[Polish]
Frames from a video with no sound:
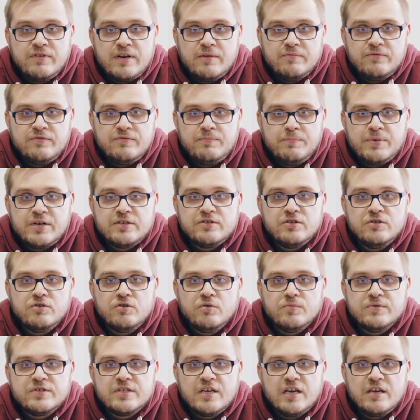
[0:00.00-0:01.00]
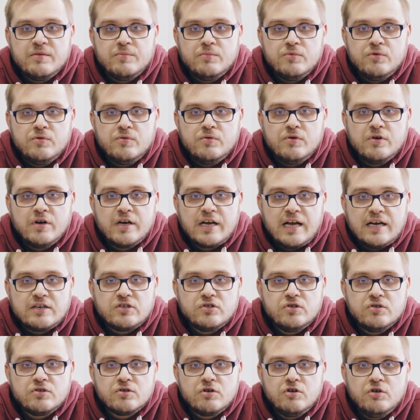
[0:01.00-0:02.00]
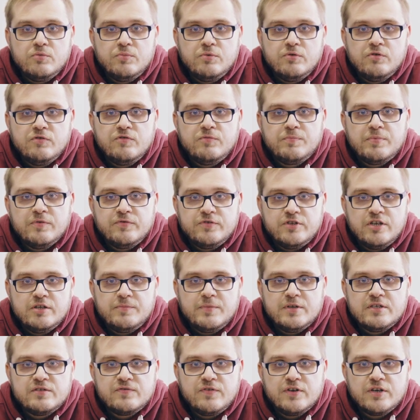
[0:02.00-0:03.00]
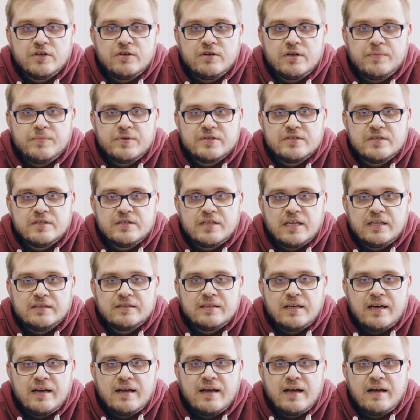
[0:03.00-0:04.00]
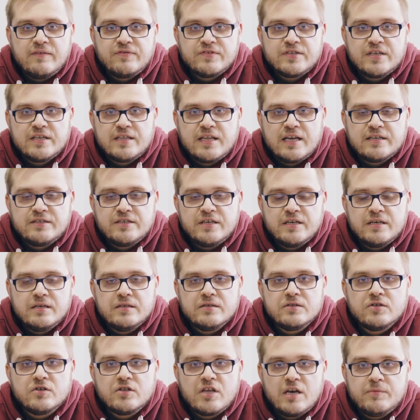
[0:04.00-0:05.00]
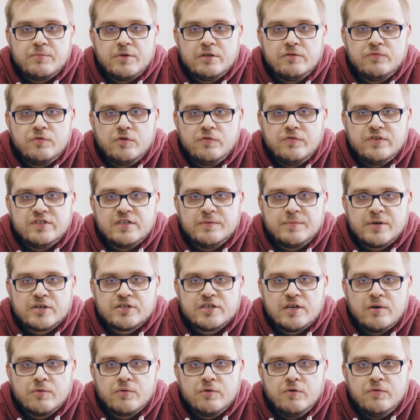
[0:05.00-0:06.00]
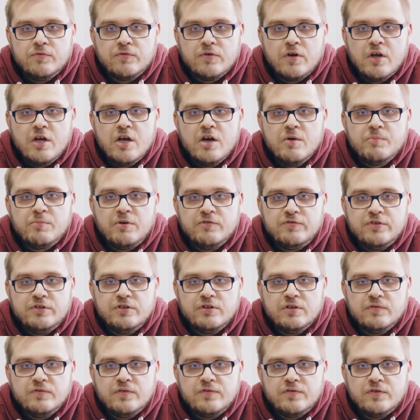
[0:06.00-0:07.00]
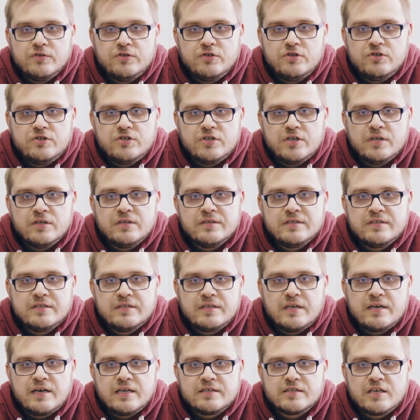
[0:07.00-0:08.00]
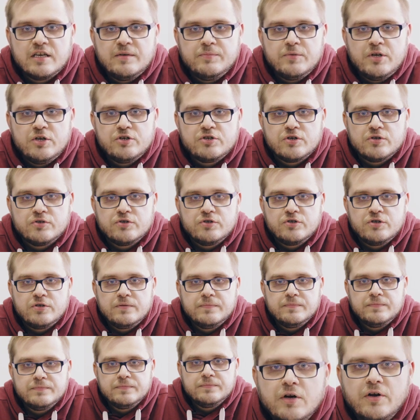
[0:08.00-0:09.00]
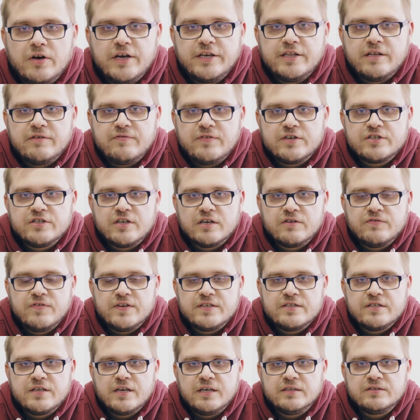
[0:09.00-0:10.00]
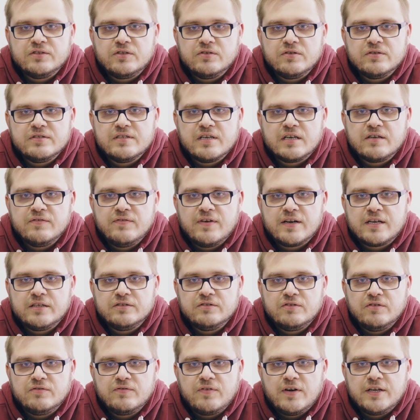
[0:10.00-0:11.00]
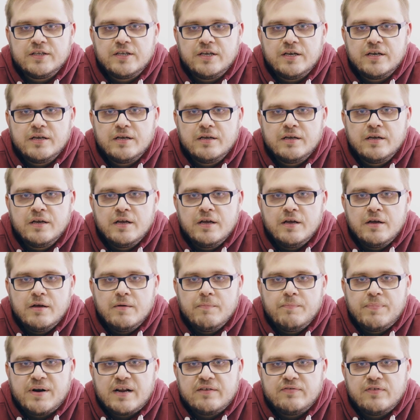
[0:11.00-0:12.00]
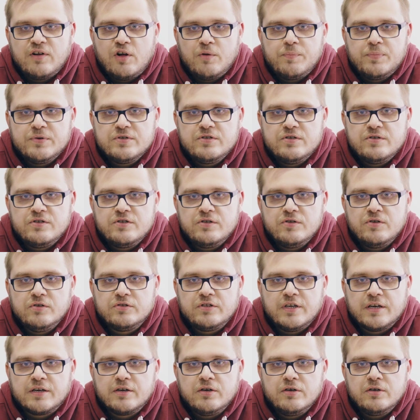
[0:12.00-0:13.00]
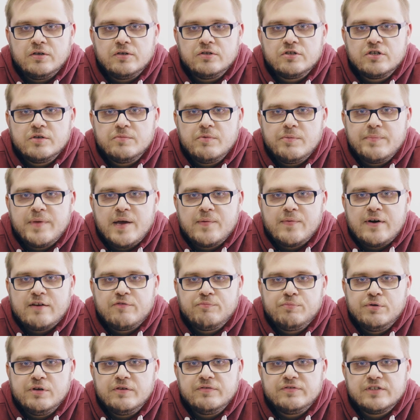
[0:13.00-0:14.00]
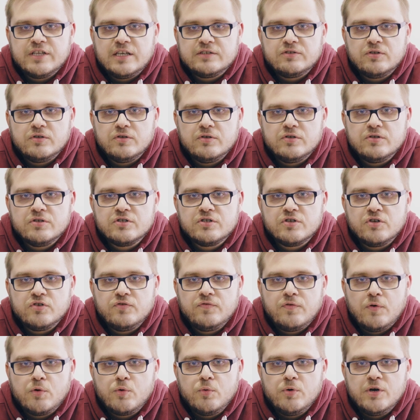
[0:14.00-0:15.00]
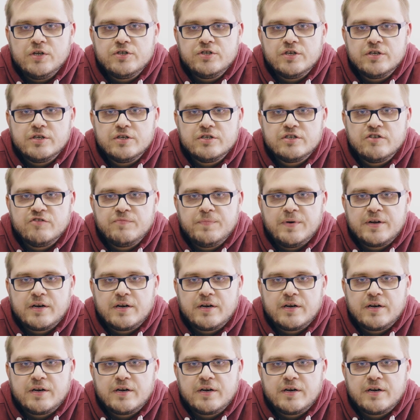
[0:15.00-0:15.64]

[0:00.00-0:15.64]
w prezydium Sejmu każdy z klubów powinien mieć swojego reprezentanta, a w Senacie co najmniej dwóch wicemarszałków powinno wywodzić się z senackiej mniejszości. Kolejna ważna kwestia to zagwarantowanie prawa opozycji do tego, żeby miała wpływ na to, co w ogóle dzieje się w